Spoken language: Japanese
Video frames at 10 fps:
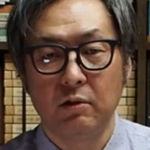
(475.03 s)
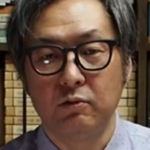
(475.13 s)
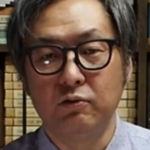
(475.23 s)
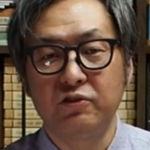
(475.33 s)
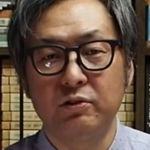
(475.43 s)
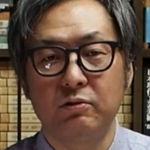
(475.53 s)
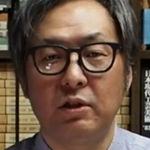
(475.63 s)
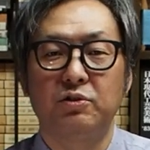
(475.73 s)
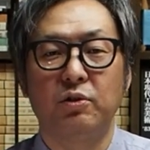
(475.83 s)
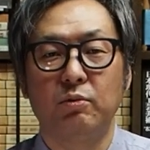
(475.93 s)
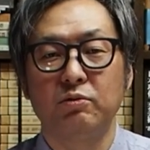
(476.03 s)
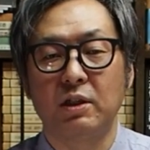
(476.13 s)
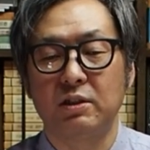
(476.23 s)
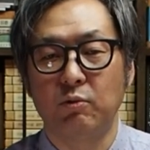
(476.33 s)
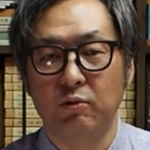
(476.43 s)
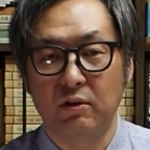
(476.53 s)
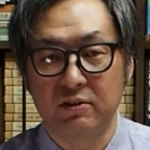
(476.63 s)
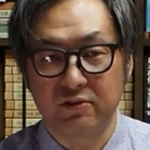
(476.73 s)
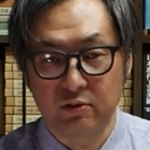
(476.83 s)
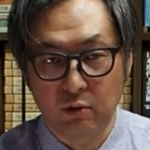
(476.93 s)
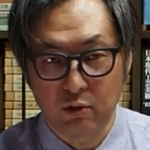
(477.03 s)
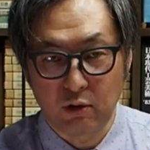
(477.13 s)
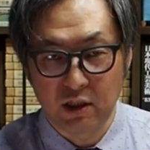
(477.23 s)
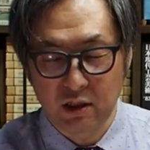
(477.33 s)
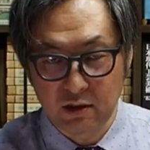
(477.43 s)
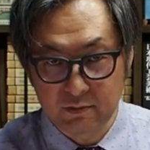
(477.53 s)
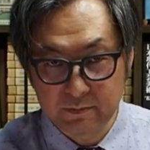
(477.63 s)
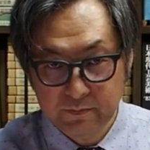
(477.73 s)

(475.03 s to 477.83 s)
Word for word: 薄くて丈夫な着物が作ることができる。